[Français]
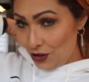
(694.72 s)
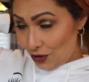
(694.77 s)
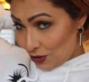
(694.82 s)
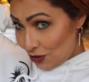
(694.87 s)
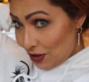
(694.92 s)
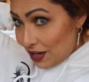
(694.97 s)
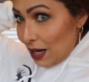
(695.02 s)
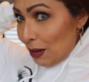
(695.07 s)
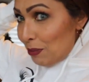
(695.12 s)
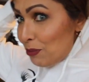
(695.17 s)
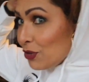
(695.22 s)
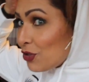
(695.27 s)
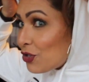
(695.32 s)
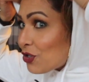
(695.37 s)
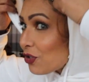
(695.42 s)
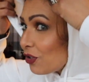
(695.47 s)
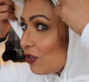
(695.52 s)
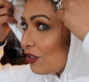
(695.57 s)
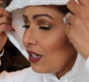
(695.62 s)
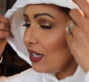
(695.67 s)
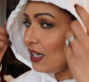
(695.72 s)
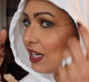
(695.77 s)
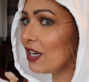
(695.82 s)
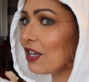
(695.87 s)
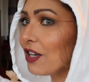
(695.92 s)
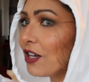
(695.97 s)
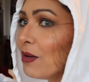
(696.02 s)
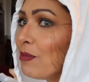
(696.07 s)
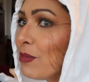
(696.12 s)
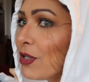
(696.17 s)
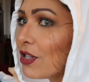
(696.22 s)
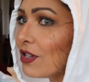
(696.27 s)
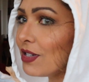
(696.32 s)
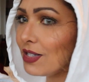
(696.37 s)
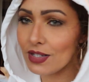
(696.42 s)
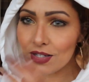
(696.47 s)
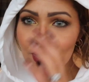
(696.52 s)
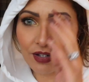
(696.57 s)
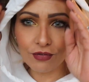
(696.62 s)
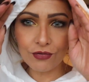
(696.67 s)
Donc le capuchon, il est comme
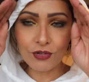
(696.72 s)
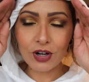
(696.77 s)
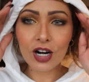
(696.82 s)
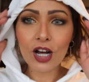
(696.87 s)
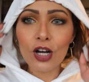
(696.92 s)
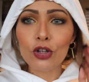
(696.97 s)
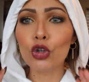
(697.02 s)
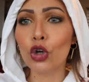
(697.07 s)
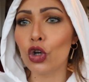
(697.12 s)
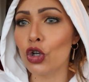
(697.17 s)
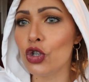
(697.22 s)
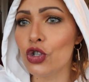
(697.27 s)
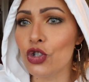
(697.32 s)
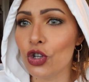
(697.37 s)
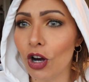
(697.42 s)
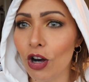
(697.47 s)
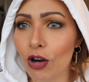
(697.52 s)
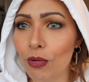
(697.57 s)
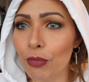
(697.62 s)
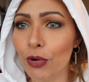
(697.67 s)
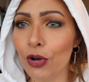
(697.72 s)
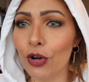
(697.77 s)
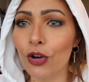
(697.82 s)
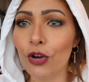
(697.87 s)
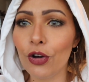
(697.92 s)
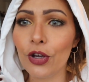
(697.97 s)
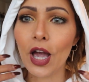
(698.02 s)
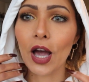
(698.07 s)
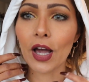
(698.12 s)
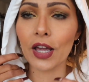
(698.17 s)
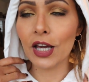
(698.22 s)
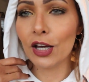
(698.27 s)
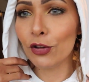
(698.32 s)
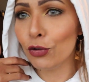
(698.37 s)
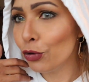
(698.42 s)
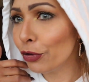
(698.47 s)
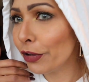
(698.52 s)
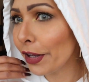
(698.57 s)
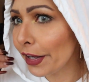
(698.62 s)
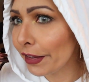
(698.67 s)
ceci, voilà, très simple, il n'y a rien
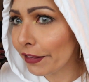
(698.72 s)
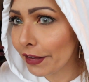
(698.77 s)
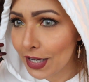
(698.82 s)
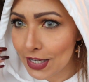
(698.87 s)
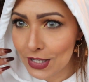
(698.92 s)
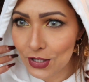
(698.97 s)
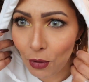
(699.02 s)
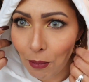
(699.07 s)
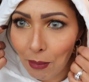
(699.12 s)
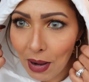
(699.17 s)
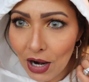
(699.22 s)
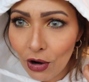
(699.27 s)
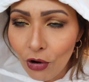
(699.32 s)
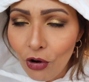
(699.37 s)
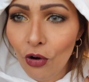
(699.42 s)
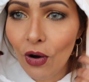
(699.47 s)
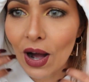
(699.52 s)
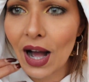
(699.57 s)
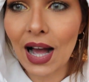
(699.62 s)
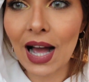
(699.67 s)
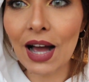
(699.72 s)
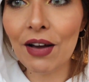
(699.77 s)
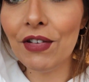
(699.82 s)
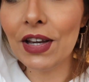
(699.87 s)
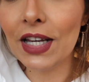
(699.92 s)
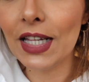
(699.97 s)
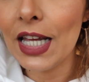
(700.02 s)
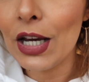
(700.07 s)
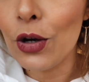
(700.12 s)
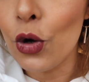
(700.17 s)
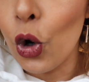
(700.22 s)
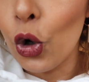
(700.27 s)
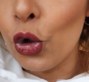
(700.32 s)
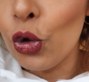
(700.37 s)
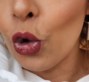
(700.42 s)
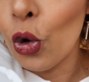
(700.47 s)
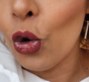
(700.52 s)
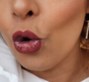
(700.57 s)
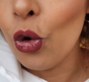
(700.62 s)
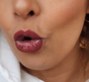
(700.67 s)
de très très emballant, hein, avec des
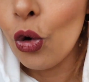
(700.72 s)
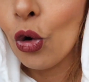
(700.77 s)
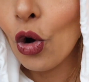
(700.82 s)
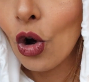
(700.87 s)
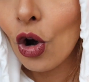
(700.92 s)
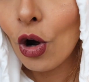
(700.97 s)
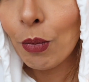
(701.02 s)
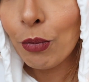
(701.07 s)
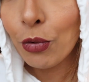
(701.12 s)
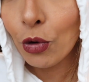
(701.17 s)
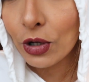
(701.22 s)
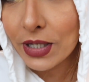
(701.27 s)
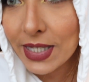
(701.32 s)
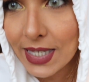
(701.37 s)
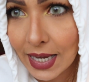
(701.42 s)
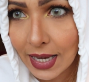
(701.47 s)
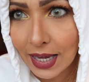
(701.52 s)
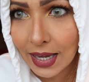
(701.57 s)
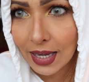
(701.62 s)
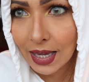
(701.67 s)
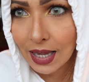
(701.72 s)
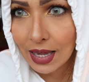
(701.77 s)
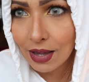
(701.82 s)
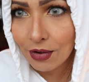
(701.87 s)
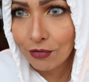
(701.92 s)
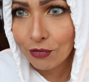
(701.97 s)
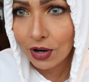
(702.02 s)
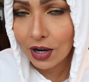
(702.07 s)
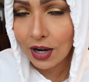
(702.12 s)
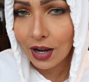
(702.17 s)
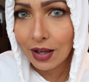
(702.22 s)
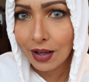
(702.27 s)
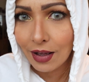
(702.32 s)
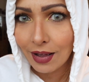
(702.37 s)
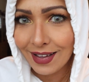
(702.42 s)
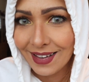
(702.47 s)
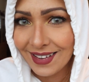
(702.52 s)
cordons pour serrer, voilà.